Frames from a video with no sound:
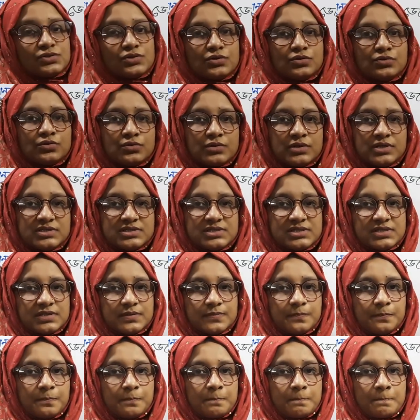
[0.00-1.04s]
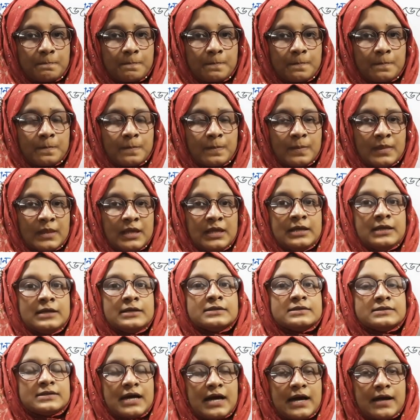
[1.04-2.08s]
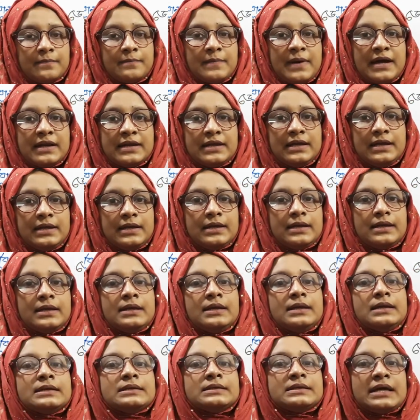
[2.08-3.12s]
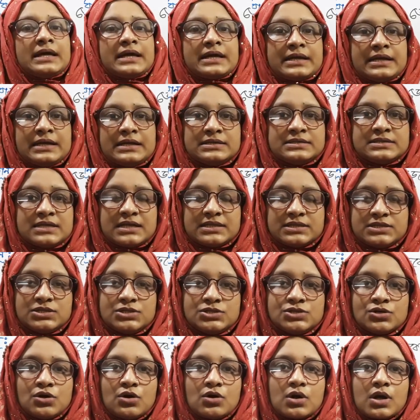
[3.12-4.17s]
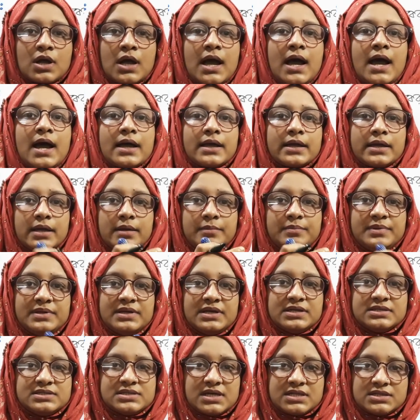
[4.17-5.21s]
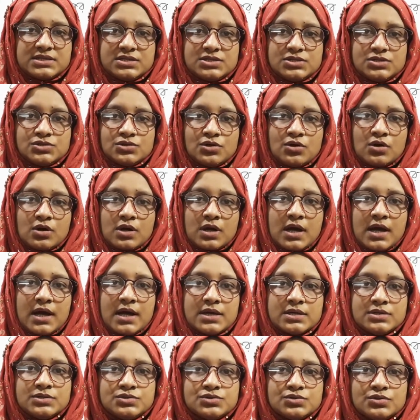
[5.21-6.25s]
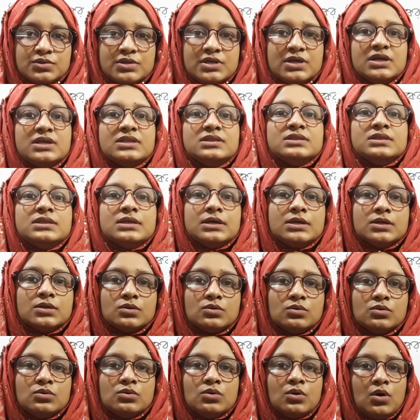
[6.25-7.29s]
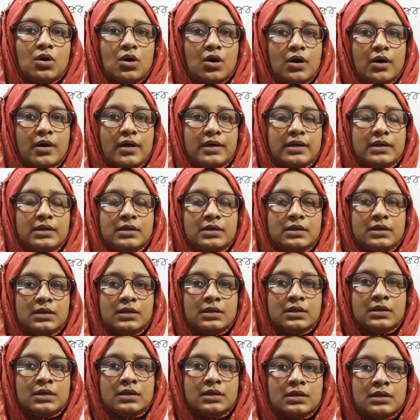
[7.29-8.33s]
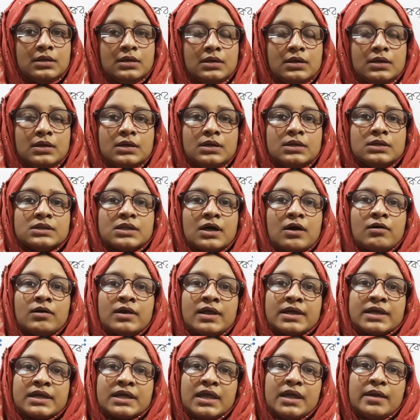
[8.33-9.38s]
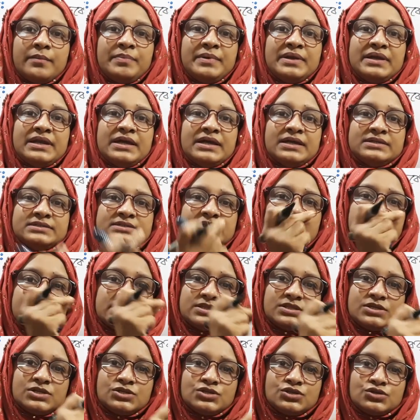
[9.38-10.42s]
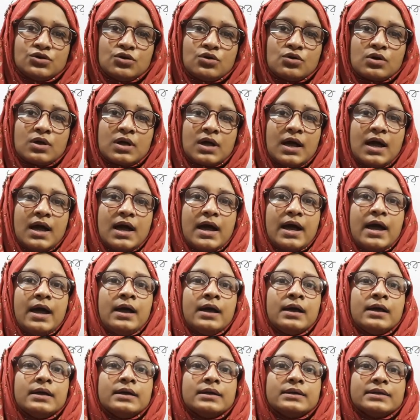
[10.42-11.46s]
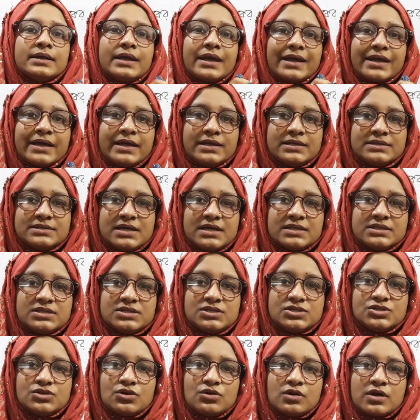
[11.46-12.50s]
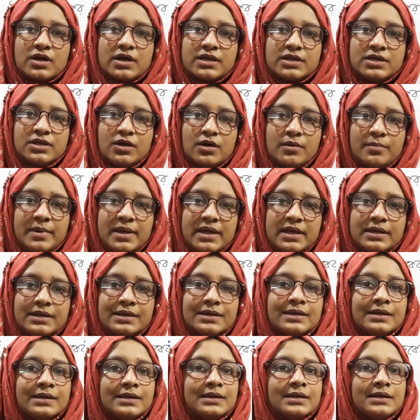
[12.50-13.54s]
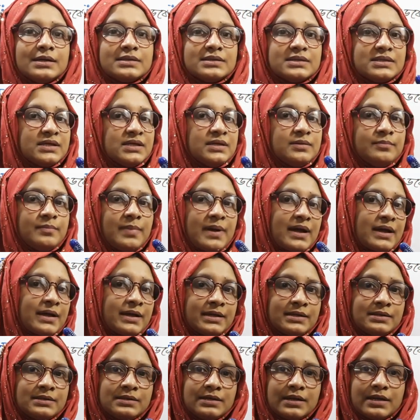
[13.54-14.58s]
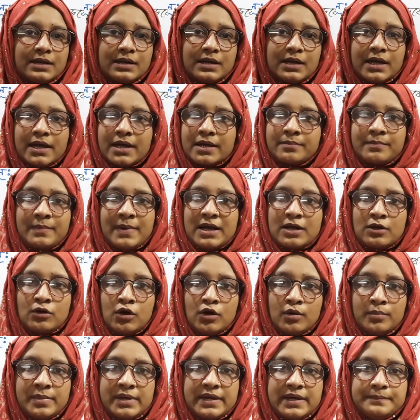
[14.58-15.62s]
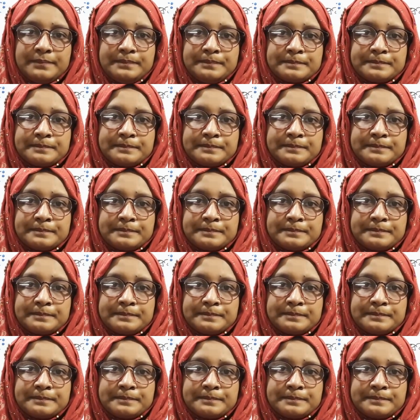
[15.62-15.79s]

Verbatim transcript: জন ধরেছি তার মানে ডেকের যাত্রীর সংখ্যা কেবিনের যাত্রীর সংখ্যার যদি তিন গুণ হয় তাহলে কেবিনের যাত্রীর সংখ্যা ডেকের যাত্রীর সংখ্যা কি হবে তিন বাঘের এক বাঘ হবে